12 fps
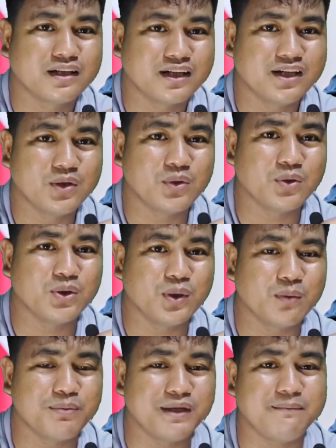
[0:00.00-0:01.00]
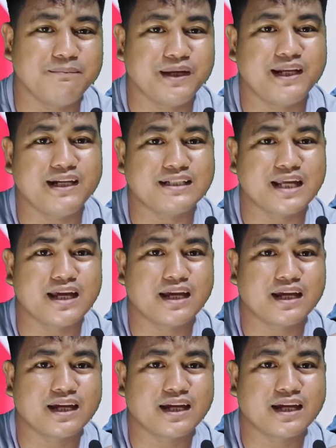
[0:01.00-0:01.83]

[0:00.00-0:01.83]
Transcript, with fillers: Ginugulo yung Pilipinas eh.